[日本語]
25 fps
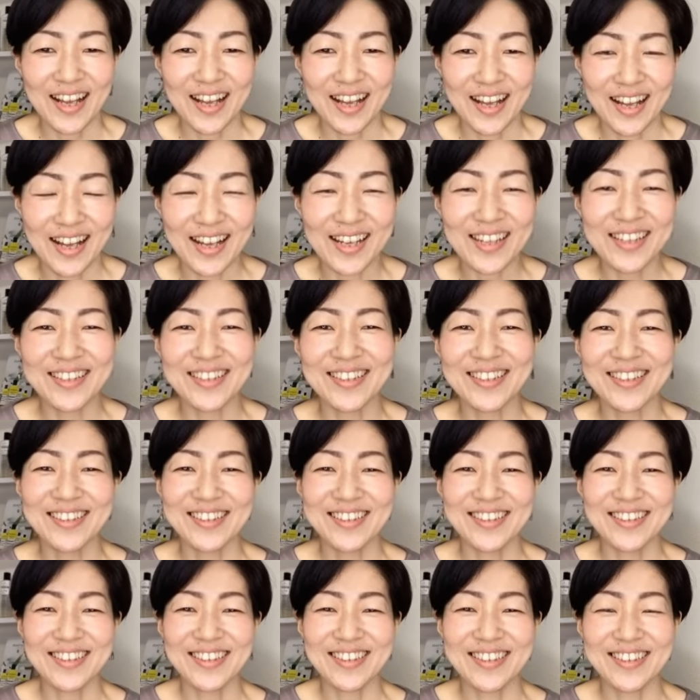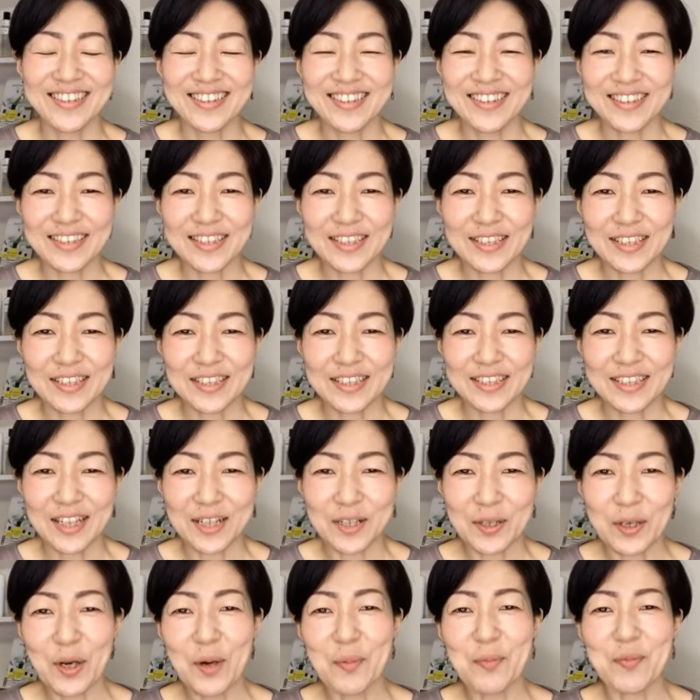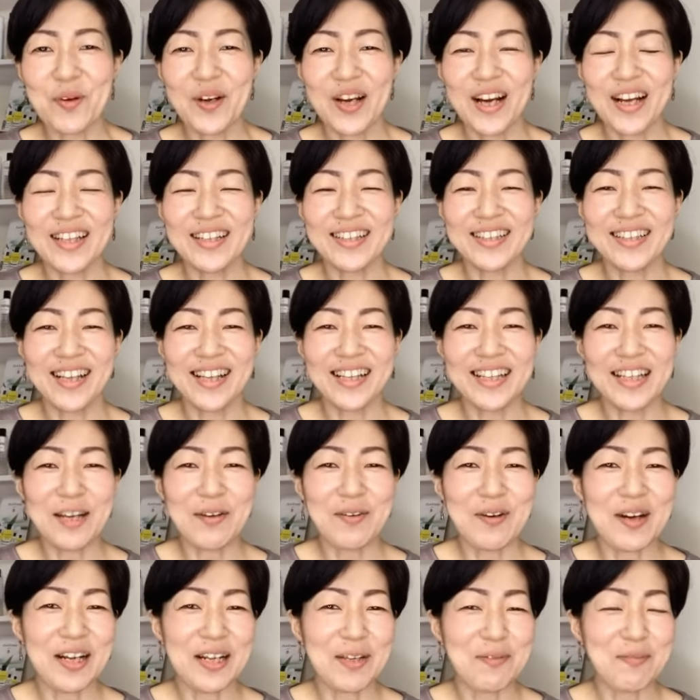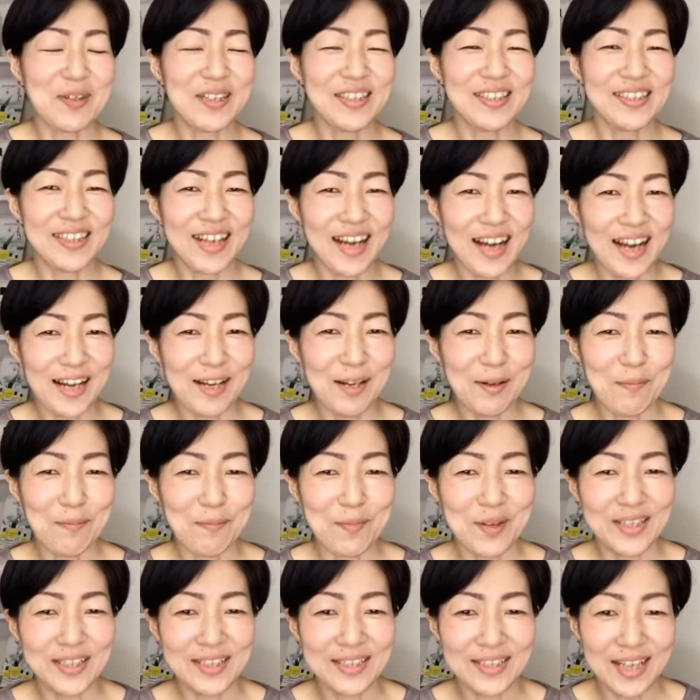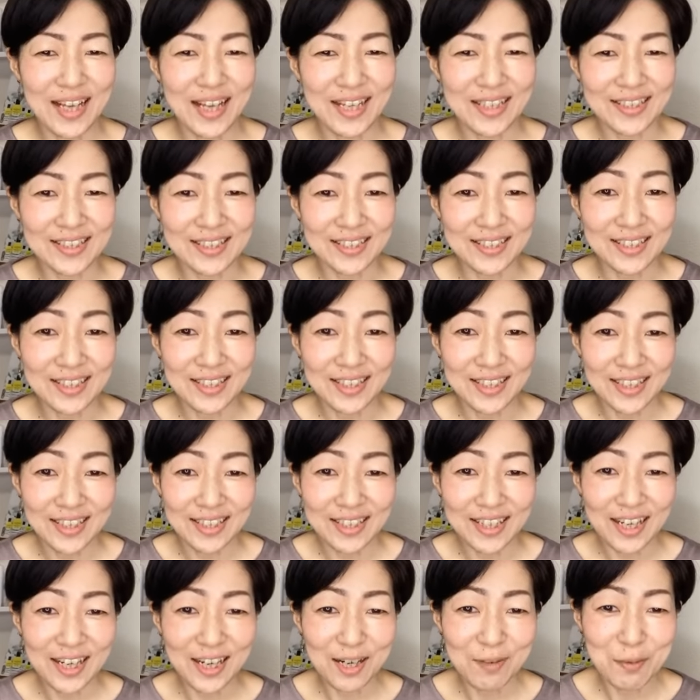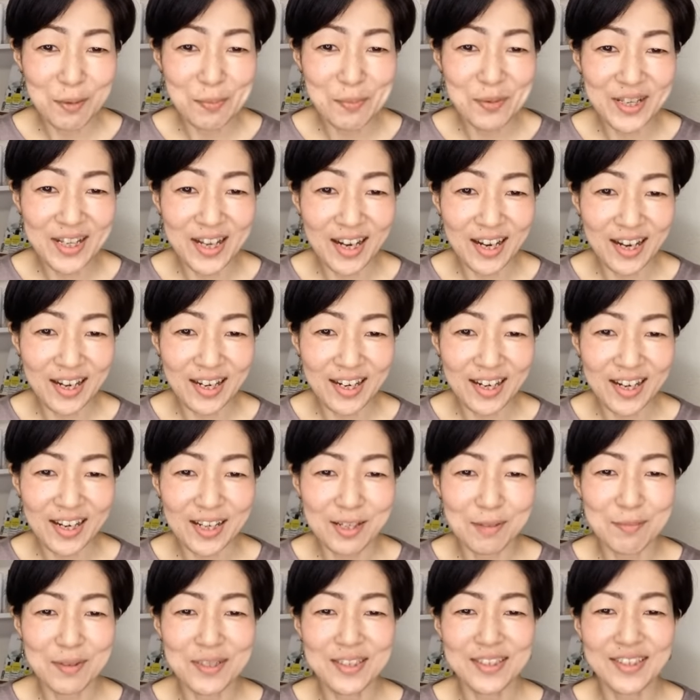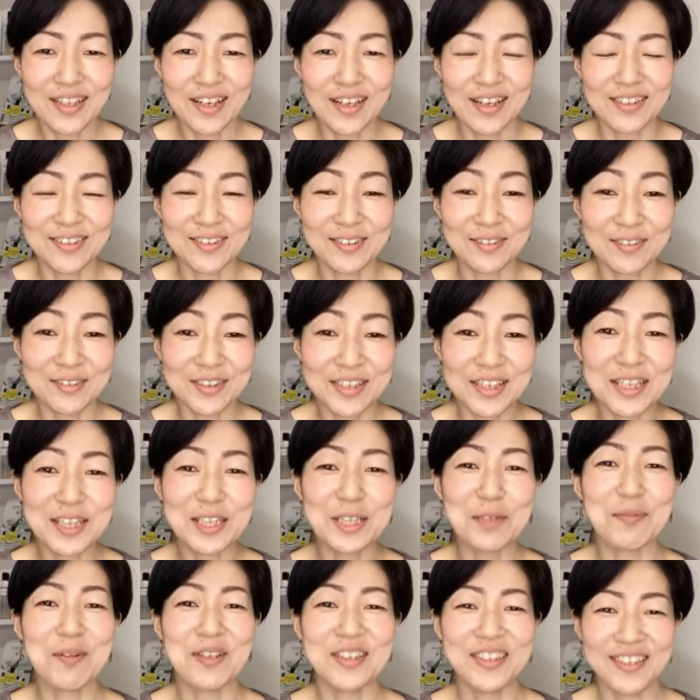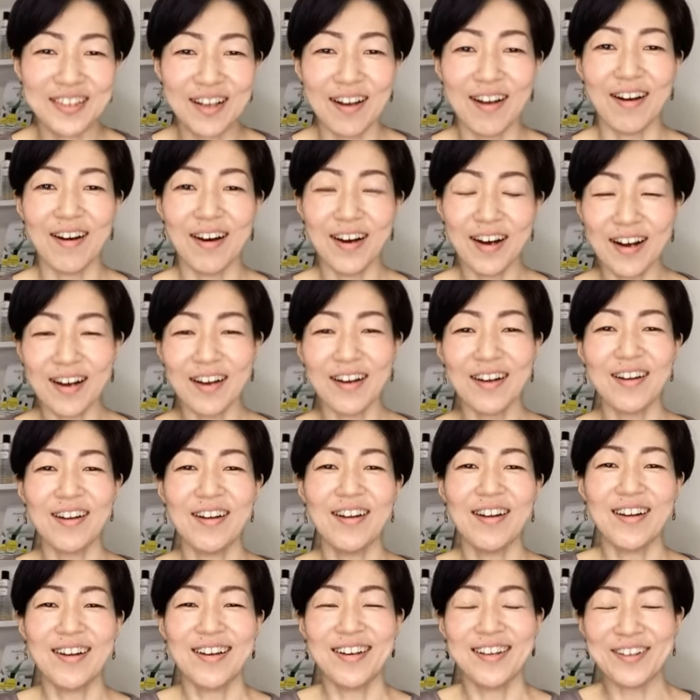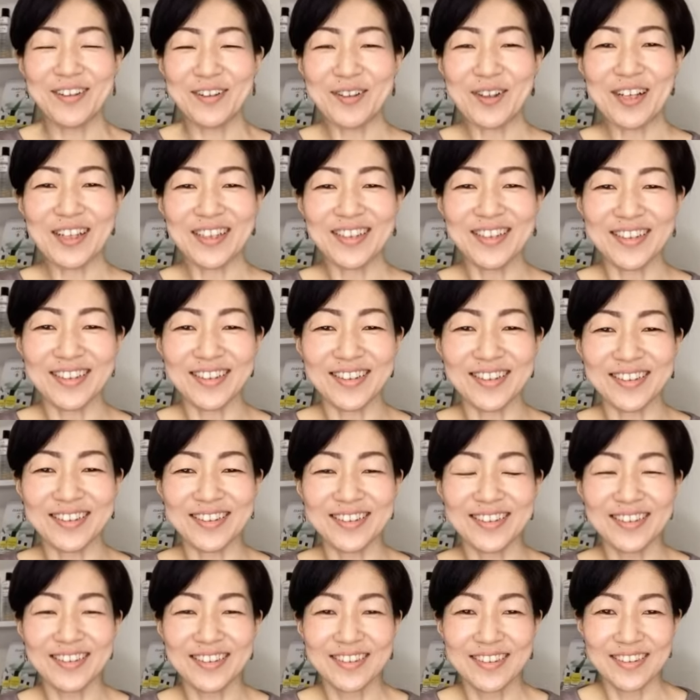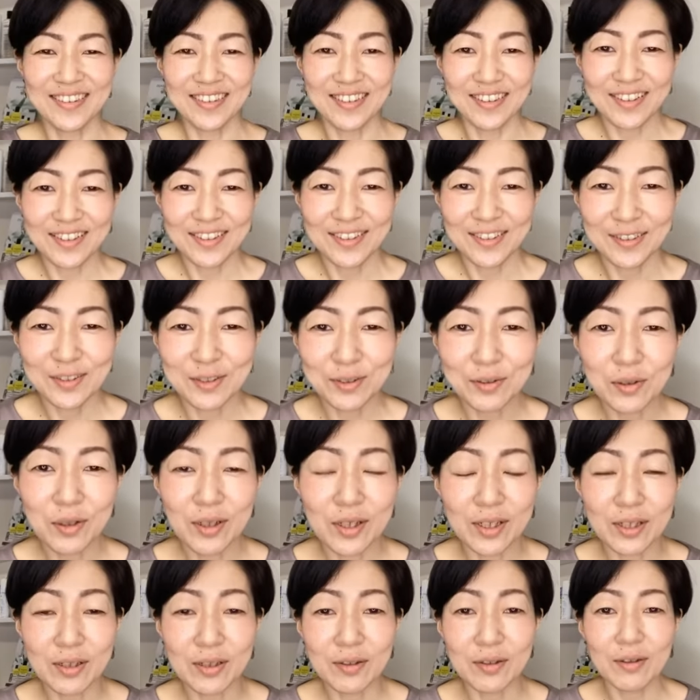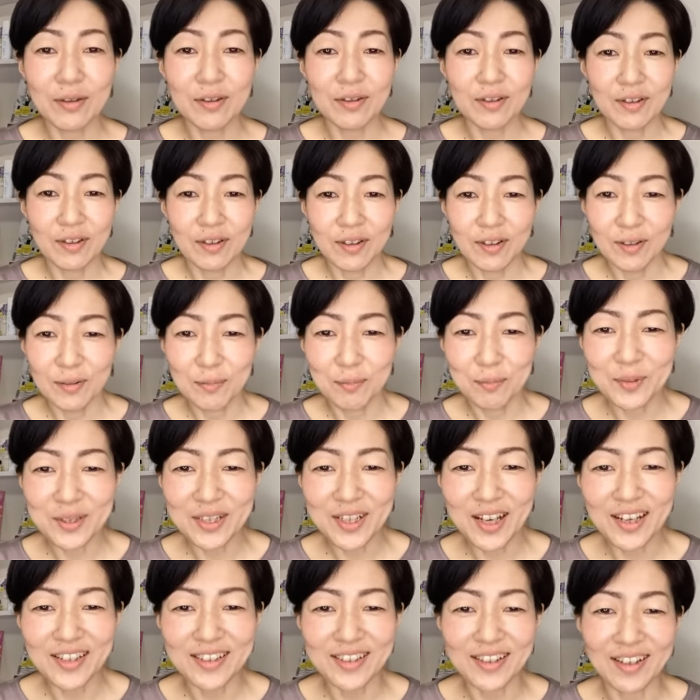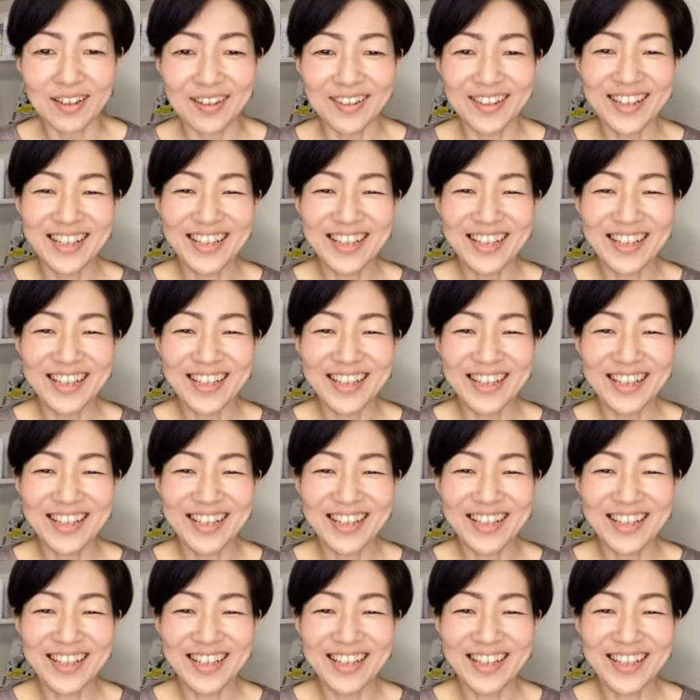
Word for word: はいじゃあ今日も簡単ではありますがマッサージ鏡見ながらやりましたがすっきりしましたあよかったですすごい見たいな